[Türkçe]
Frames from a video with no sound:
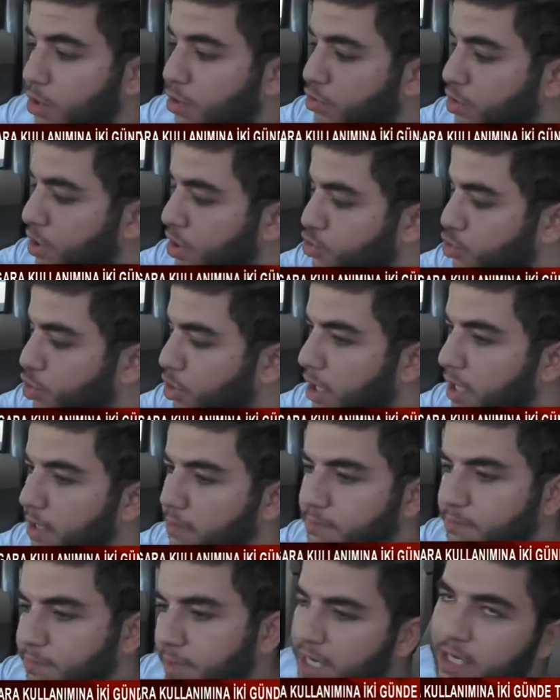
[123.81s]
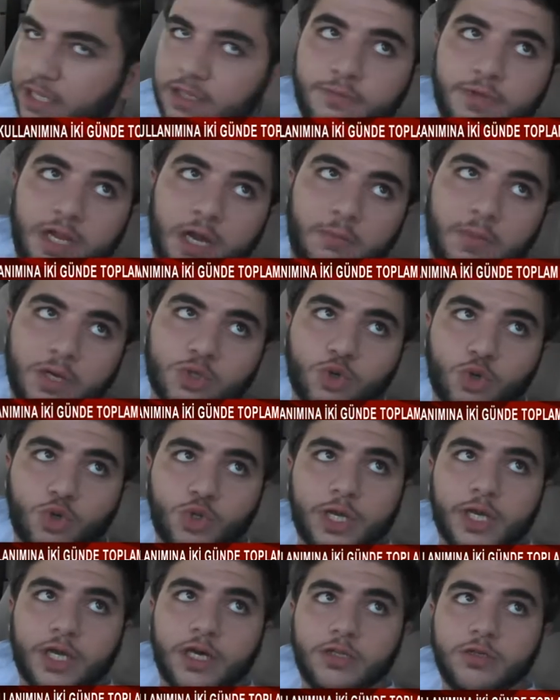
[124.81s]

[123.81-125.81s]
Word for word: Ondan sonra bir elini bırakmak zorunda